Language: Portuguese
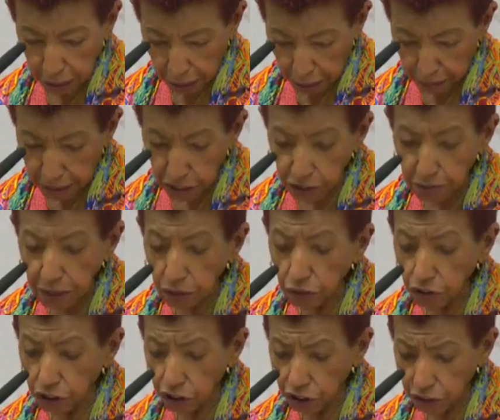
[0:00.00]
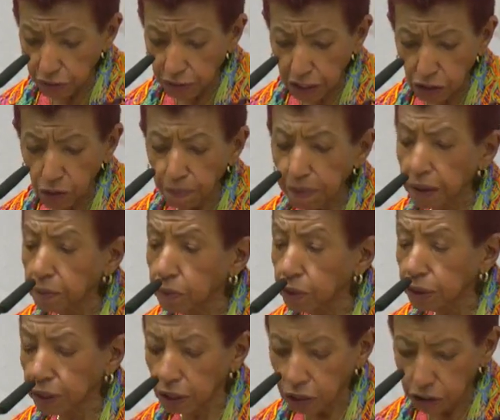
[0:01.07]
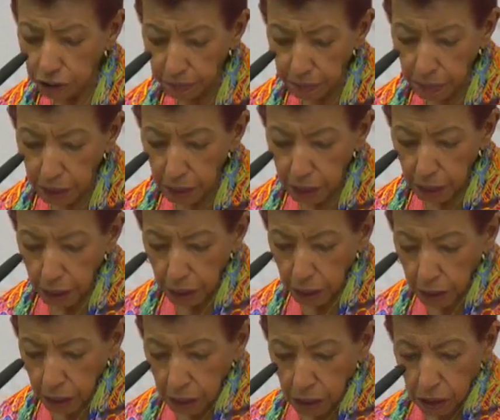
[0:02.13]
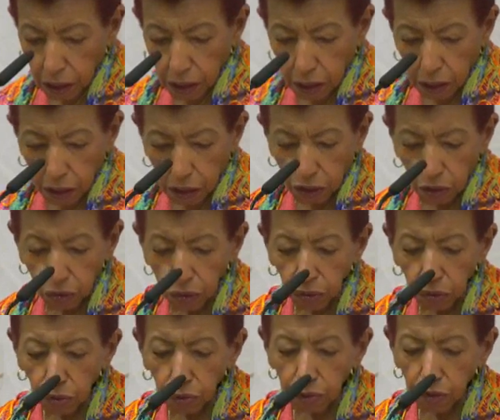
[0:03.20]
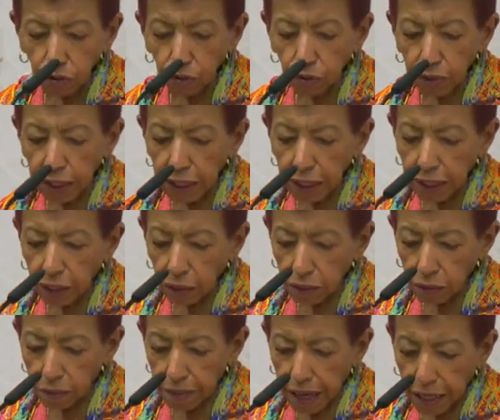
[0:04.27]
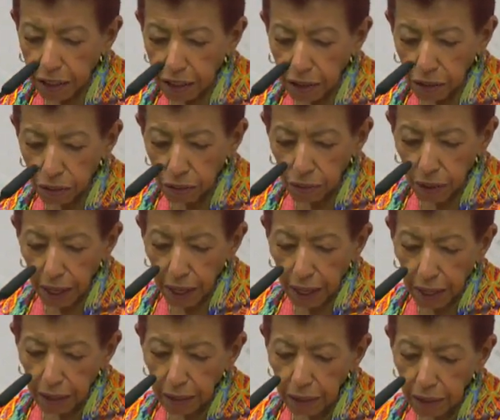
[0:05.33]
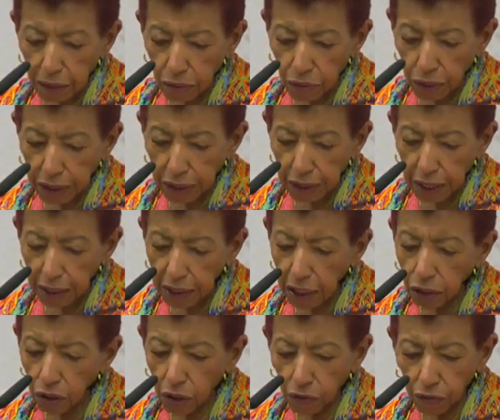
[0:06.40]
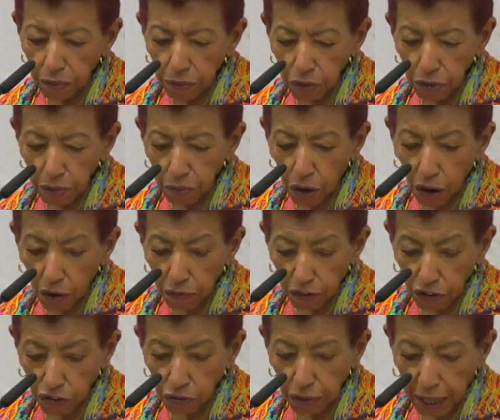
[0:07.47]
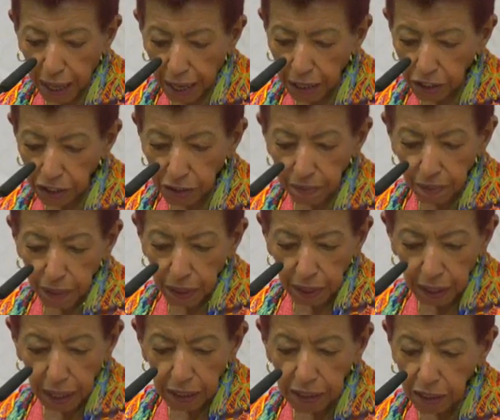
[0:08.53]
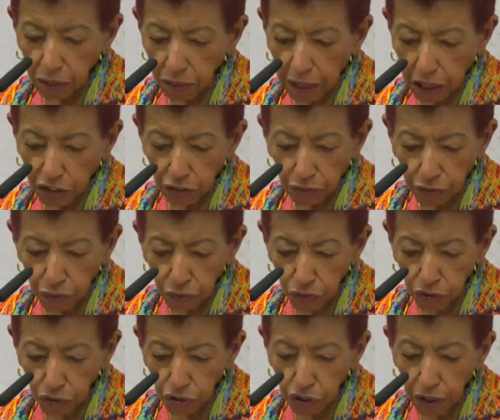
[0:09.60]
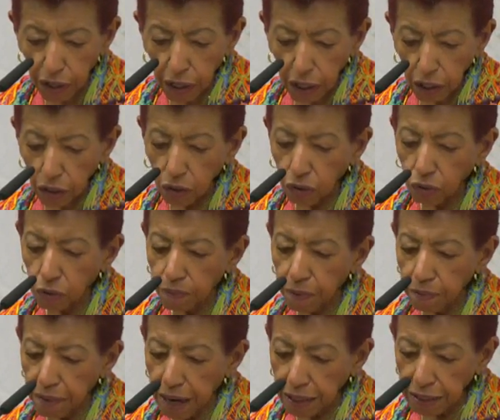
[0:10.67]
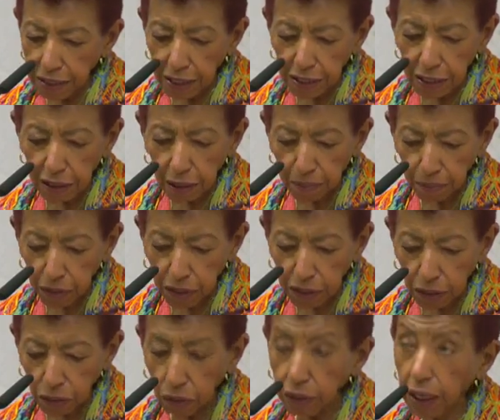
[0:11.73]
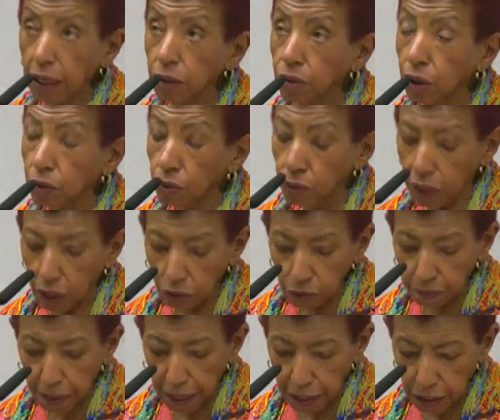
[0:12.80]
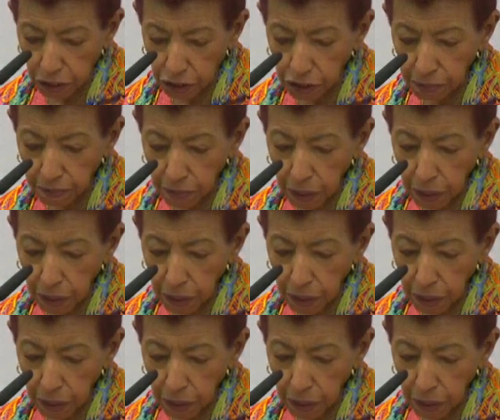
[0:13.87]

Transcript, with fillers: abatimento de dívidas ou permutas. Segundo números do INCRA, o Brasil é, são 89 mil imóveis rurais, né, que são latifúndios, que ocupam mais de 60% do território rural do país.